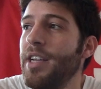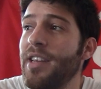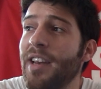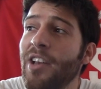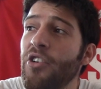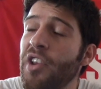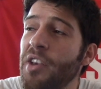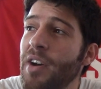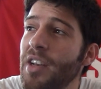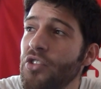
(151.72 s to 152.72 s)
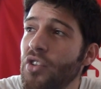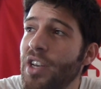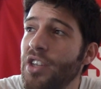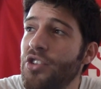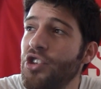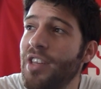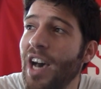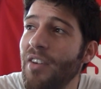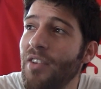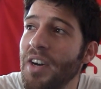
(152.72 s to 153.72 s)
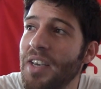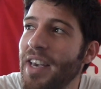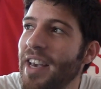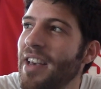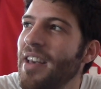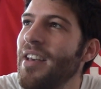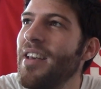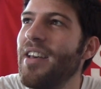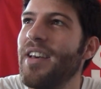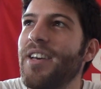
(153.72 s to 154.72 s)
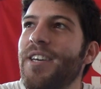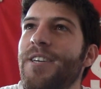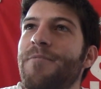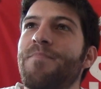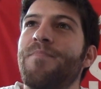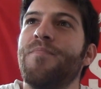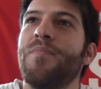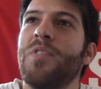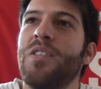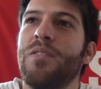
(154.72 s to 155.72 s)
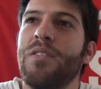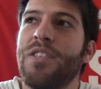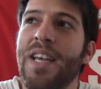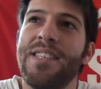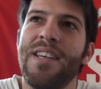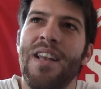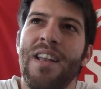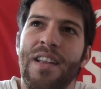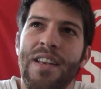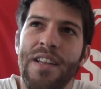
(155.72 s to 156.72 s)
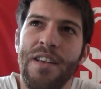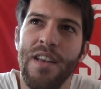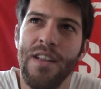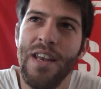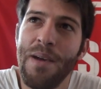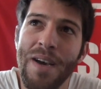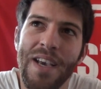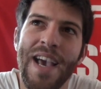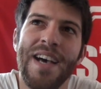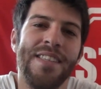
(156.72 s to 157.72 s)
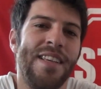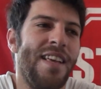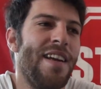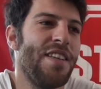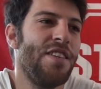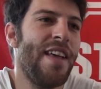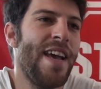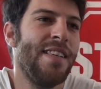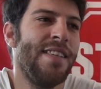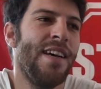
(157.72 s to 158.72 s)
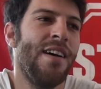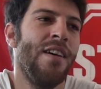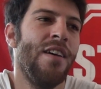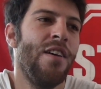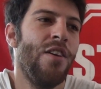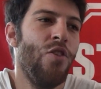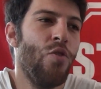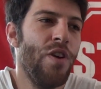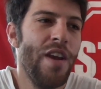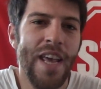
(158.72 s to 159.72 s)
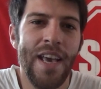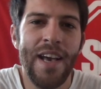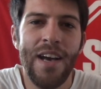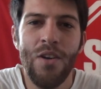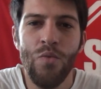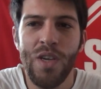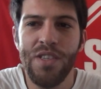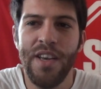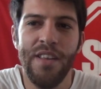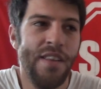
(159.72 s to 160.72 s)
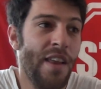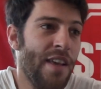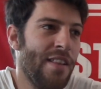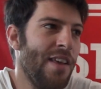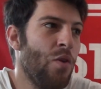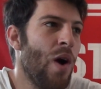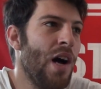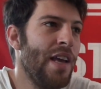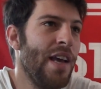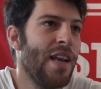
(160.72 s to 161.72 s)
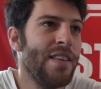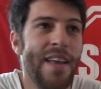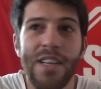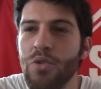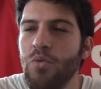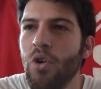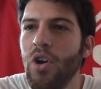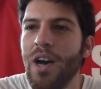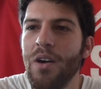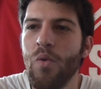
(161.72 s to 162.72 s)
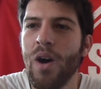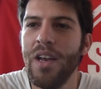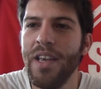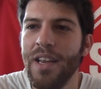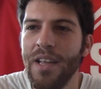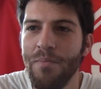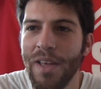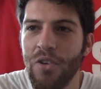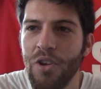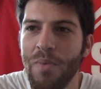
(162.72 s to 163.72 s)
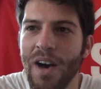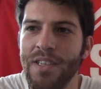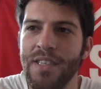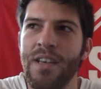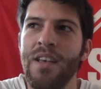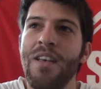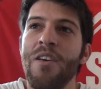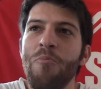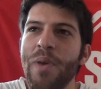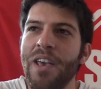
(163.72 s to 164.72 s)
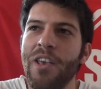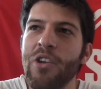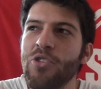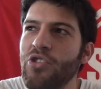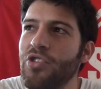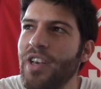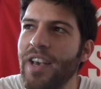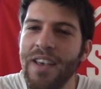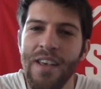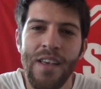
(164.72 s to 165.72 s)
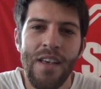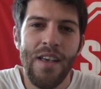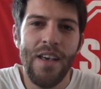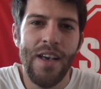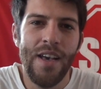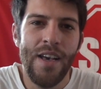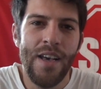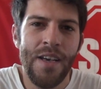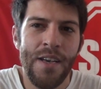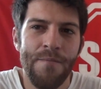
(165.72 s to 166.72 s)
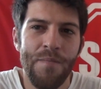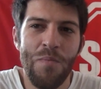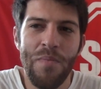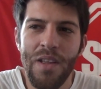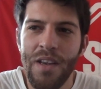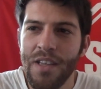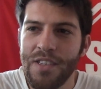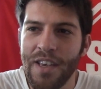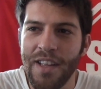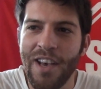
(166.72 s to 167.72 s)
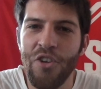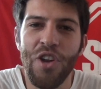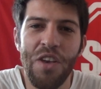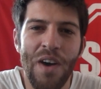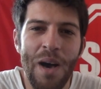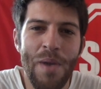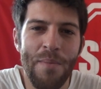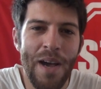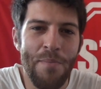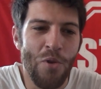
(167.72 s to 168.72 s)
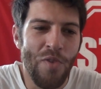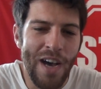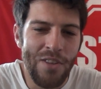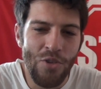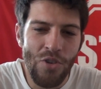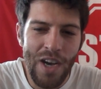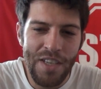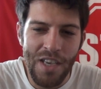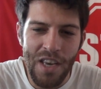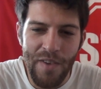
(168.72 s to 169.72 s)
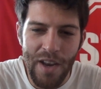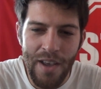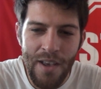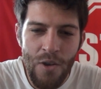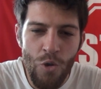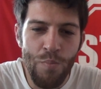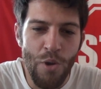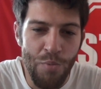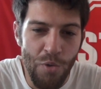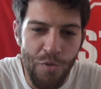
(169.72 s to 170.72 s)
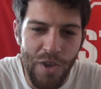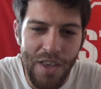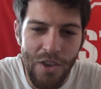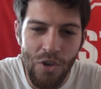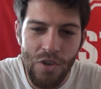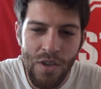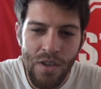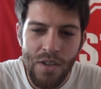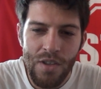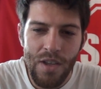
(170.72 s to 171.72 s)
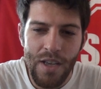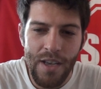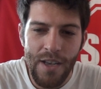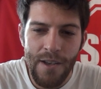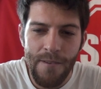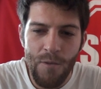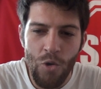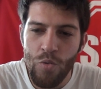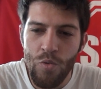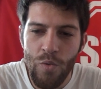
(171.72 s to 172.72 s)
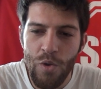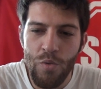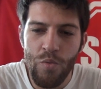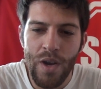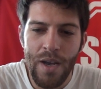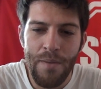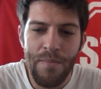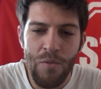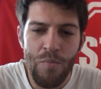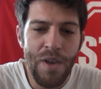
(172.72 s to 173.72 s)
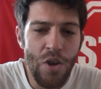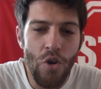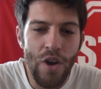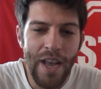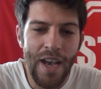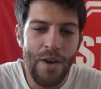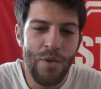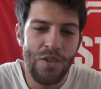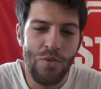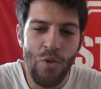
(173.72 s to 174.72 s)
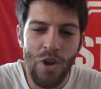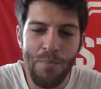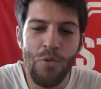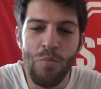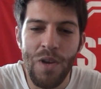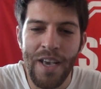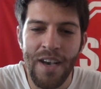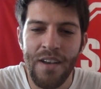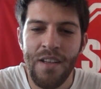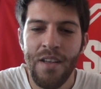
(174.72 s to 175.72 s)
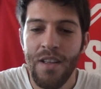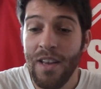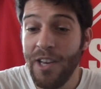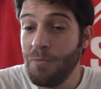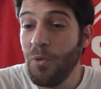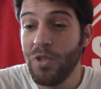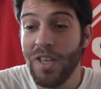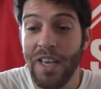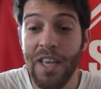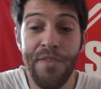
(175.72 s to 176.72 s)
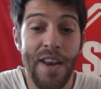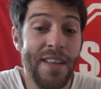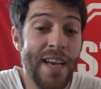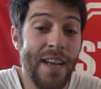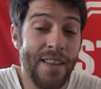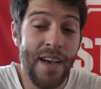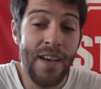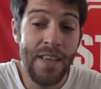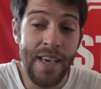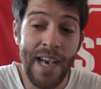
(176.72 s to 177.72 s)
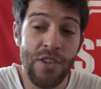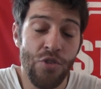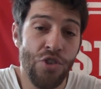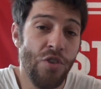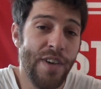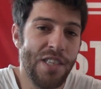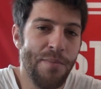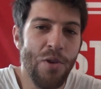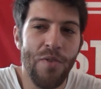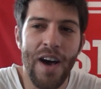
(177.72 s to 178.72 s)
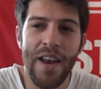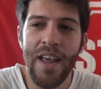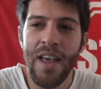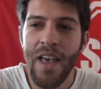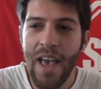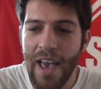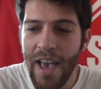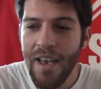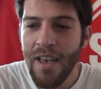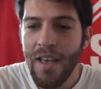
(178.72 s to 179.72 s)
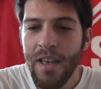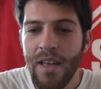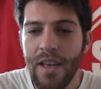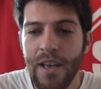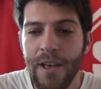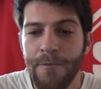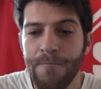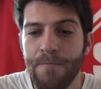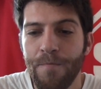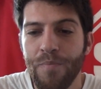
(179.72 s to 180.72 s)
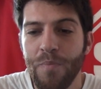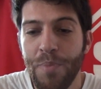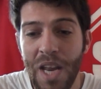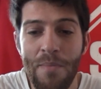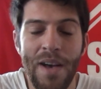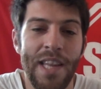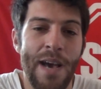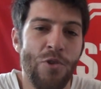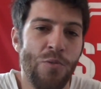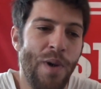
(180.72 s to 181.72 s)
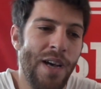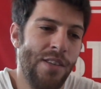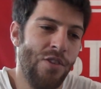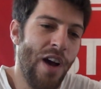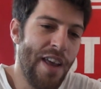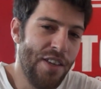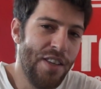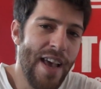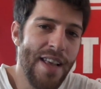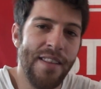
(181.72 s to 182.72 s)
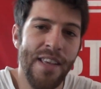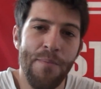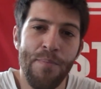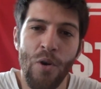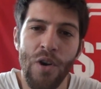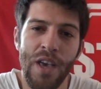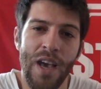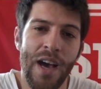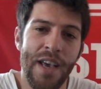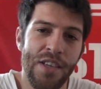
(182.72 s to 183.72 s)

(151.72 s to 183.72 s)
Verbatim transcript: Il segretario Riva eh, citava che eh, senza il, il, la mancanza della residenza non nega una serie di diritti quali l'andare a scuola, quali il medico di base. Beh, io non so se eh, il segretario Riva abbia mai provato a iscrivere un proprio figlio eh, o comunque una, un minore a una scuola pubblica. La risposta che gli verrà data, in caso ci dovesse provare, è eh, prima diamo spazio ai residenti, poi ai